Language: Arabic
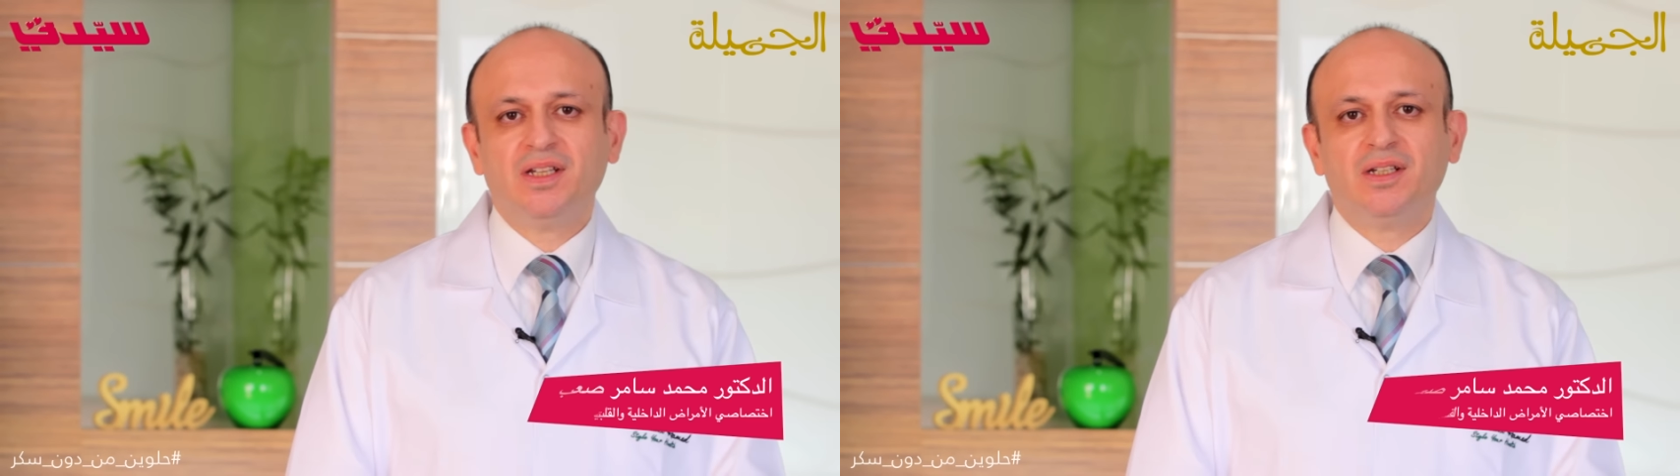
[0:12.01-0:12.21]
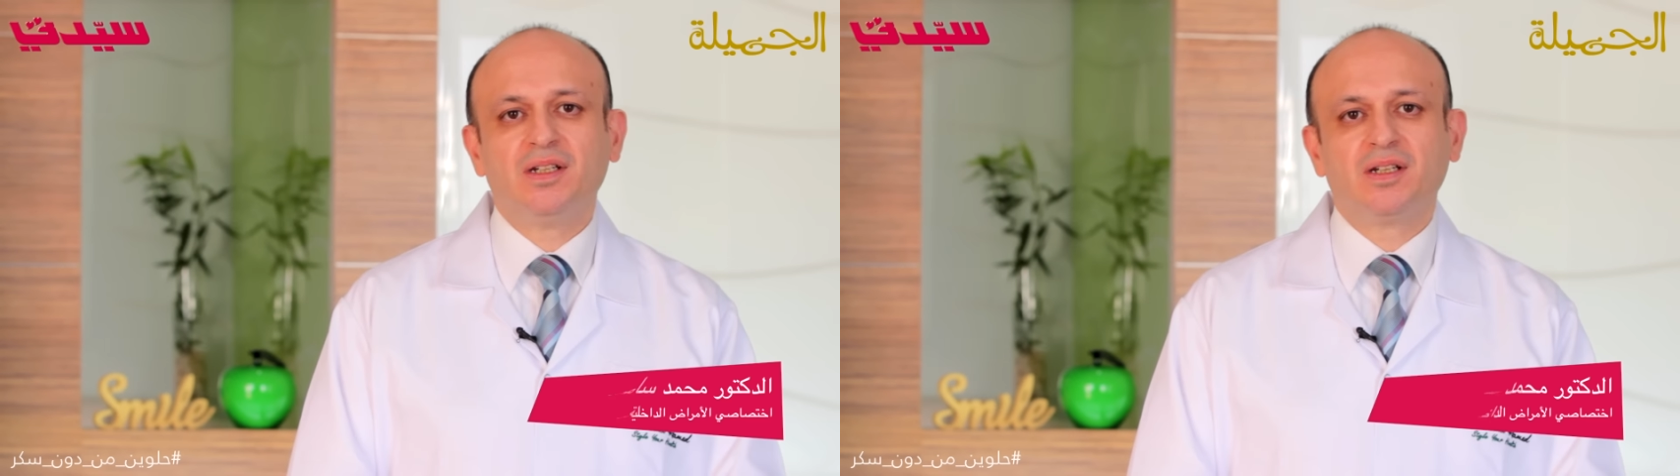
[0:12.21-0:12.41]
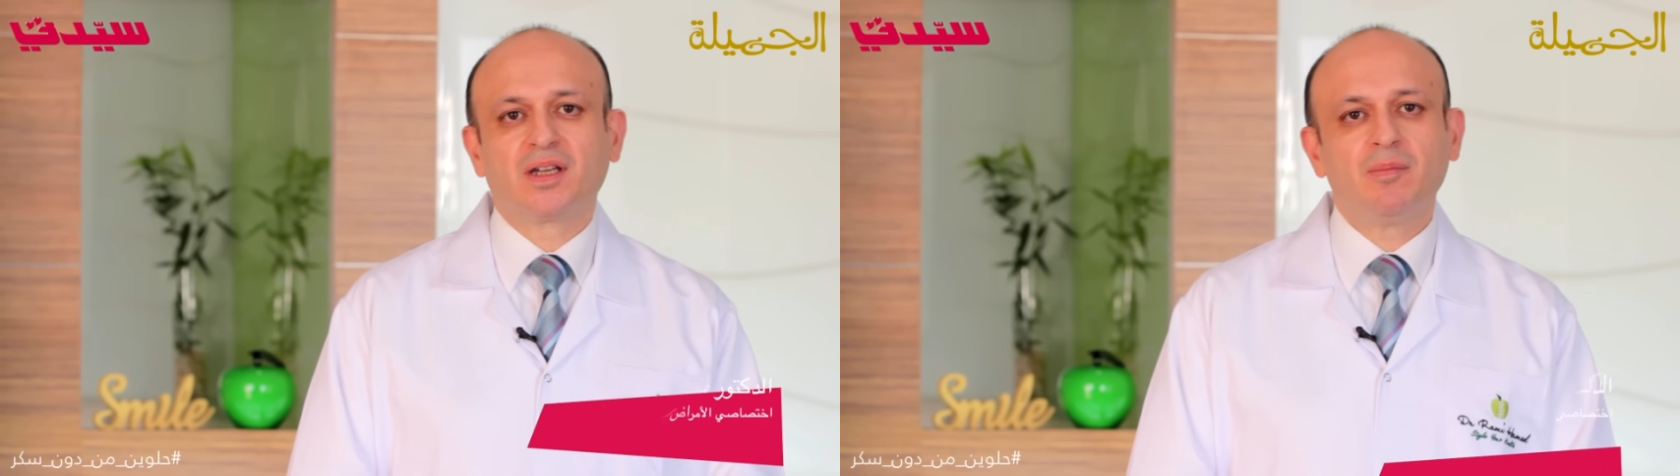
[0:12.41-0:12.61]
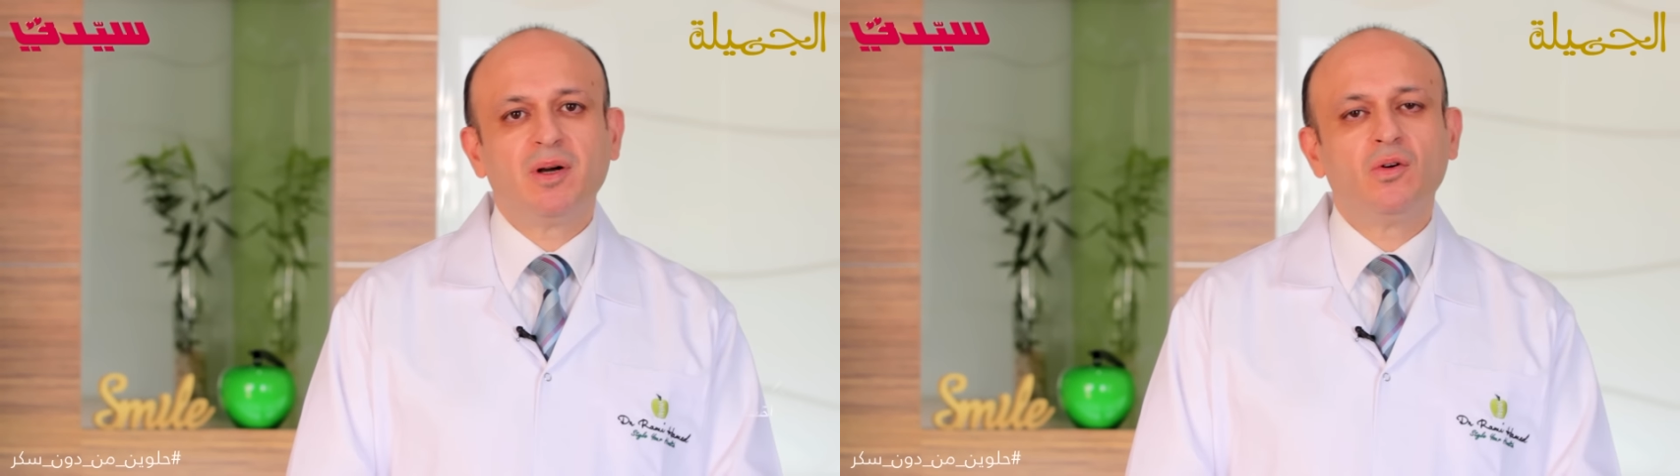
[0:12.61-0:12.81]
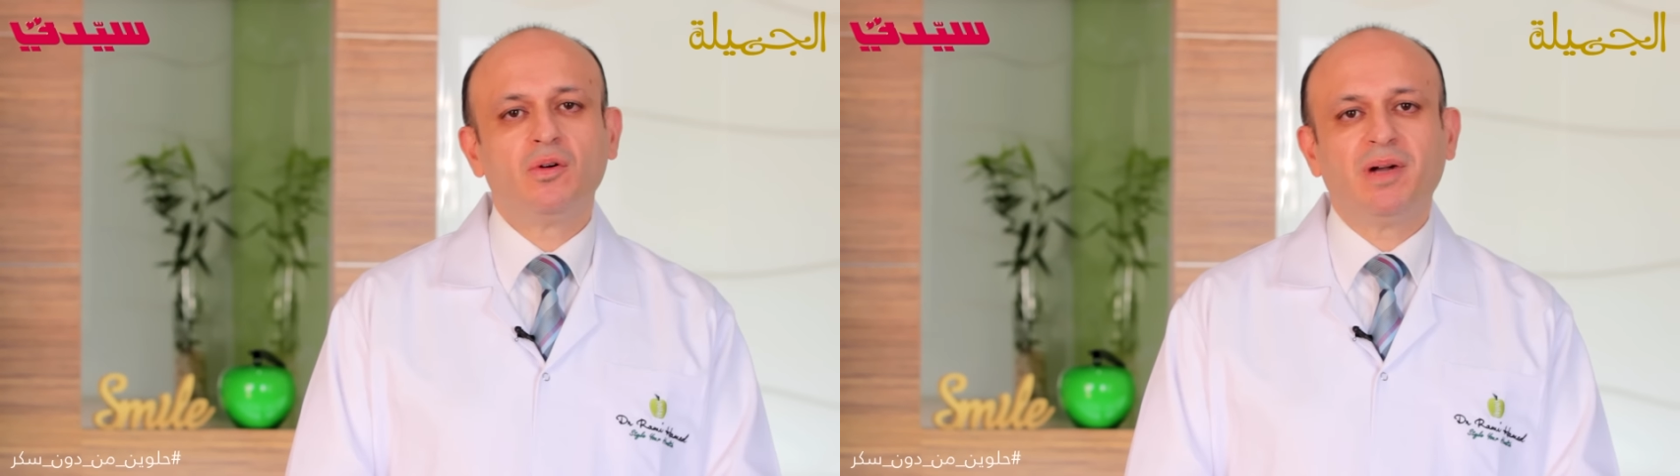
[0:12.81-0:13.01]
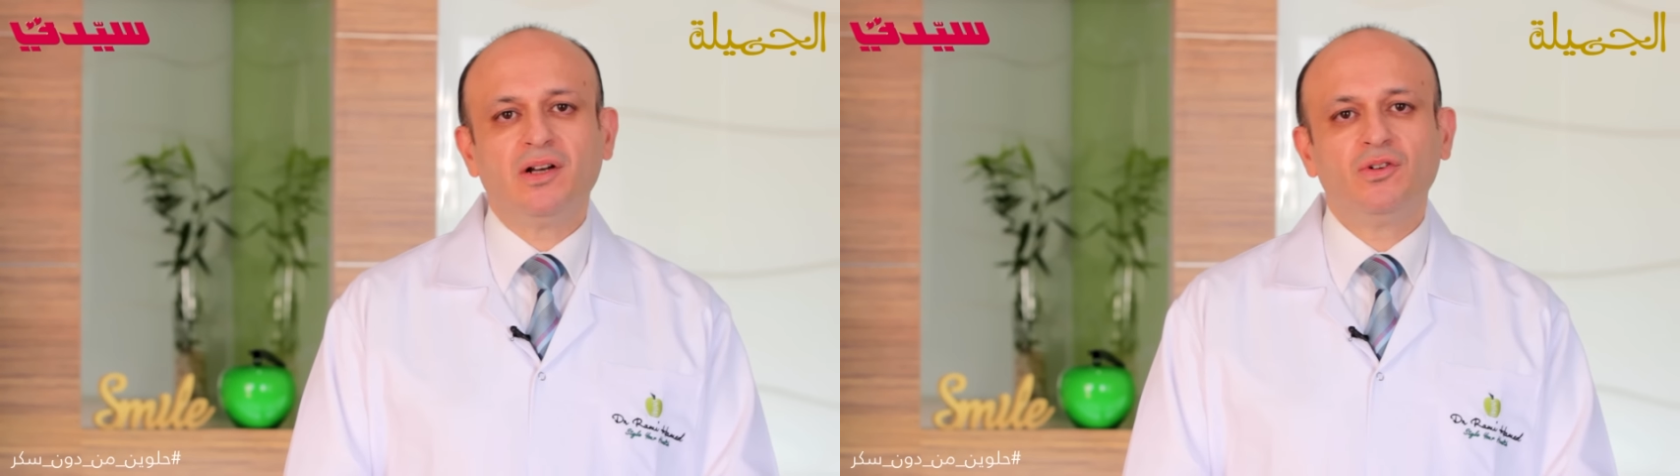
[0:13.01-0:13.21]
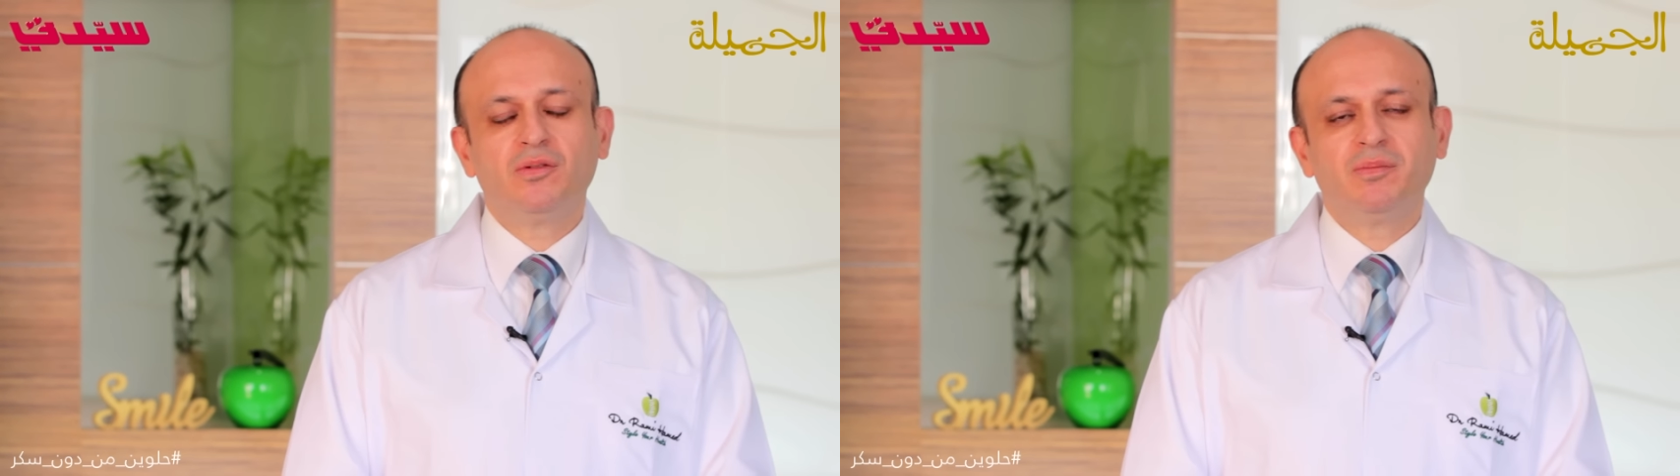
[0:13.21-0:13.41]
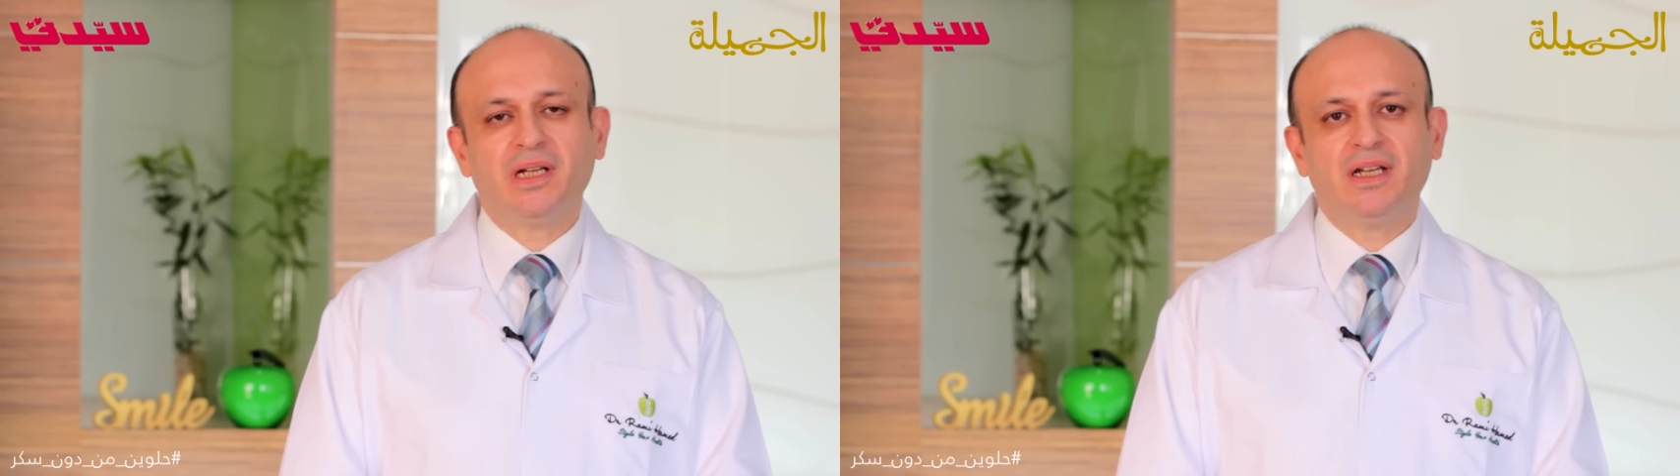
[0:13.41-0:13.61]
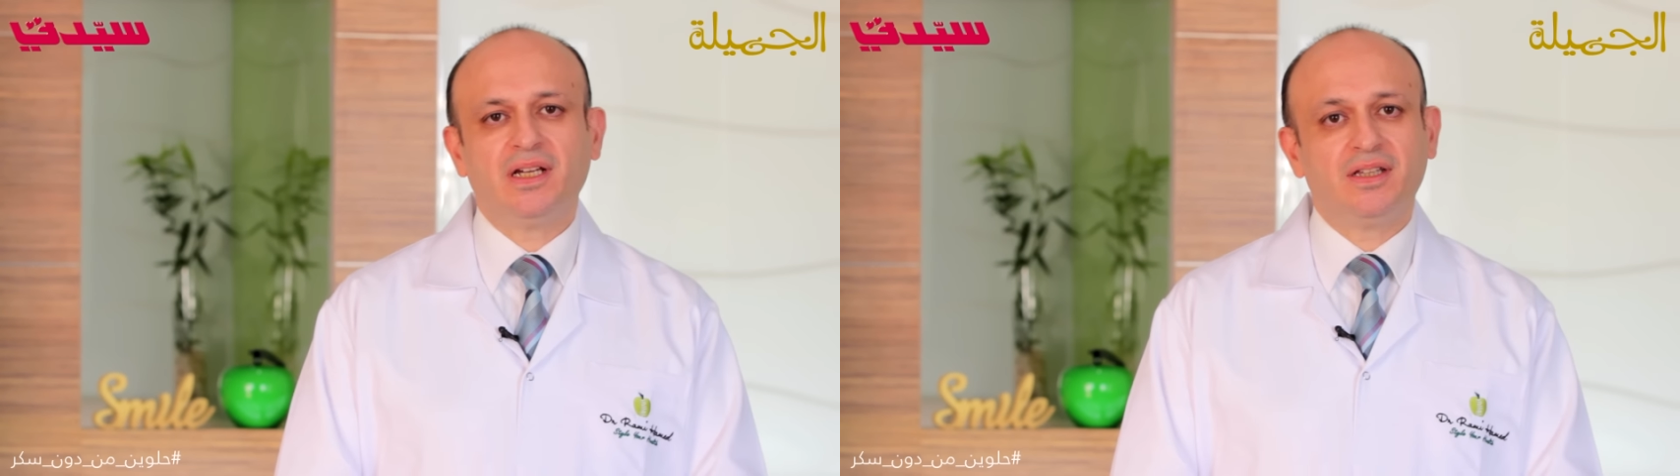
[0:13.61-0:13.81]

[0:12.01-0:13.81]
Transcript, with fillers: آه، كما هو معلوم آه،